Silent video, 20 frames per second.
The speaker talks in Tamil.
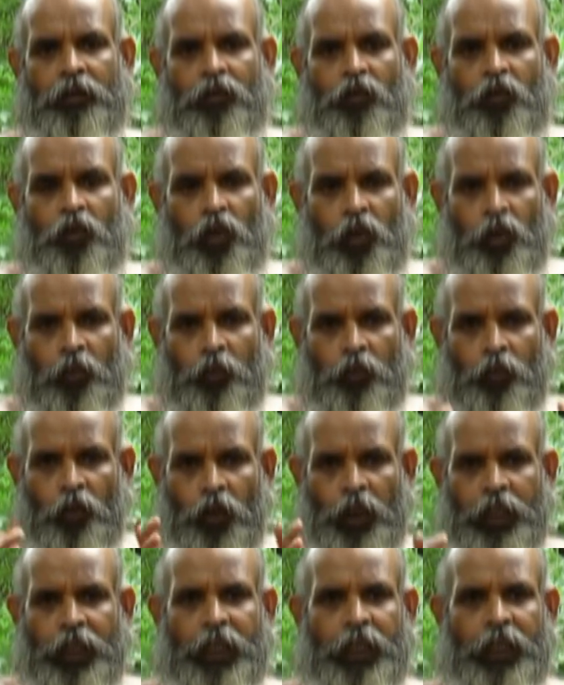ஒரு
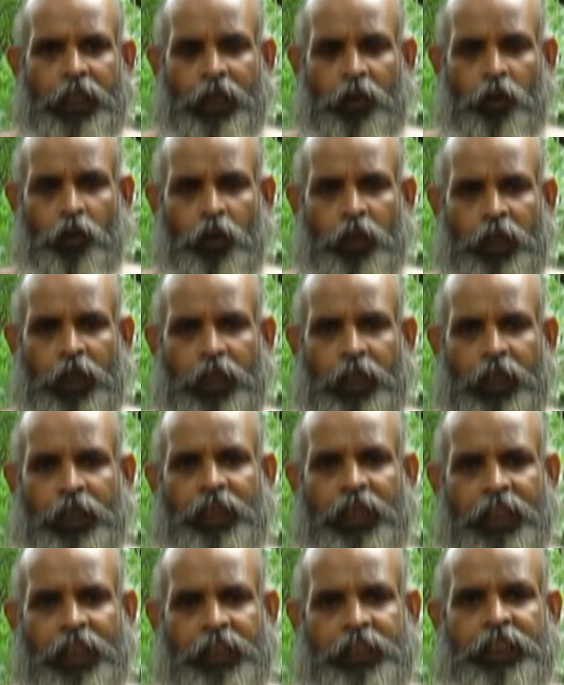மூலிகையை கூட
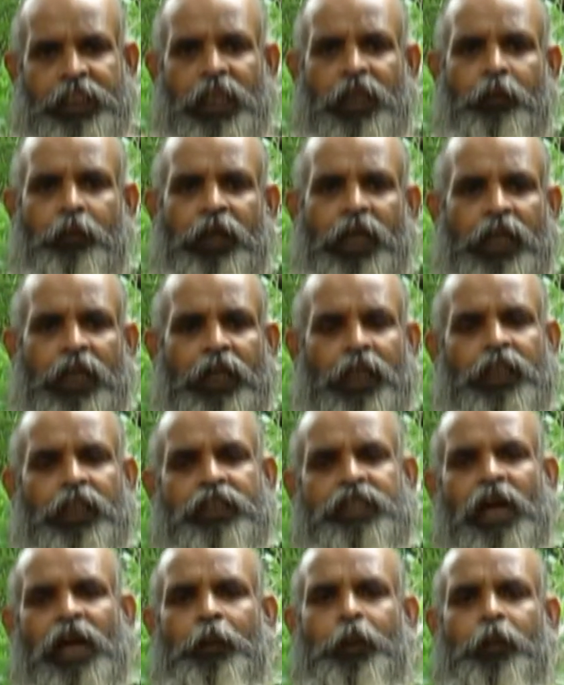தனிச்சா நம்ம யாருக்காவது
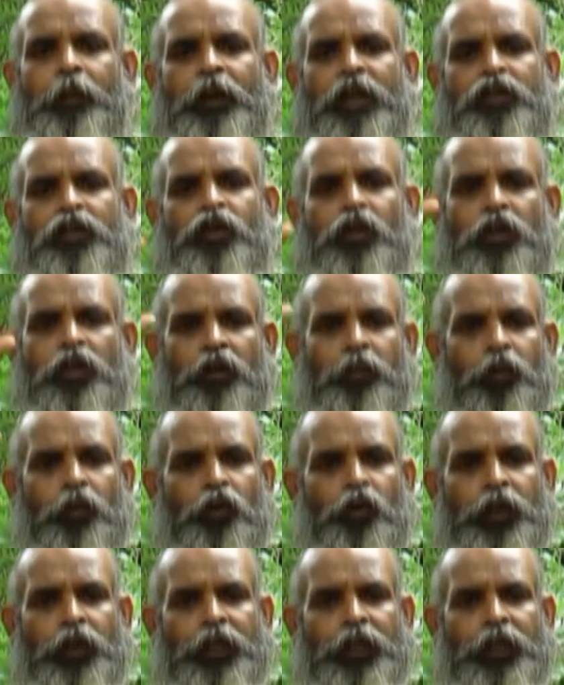சாப்பிட்டுப்பான் சுக்கு குடி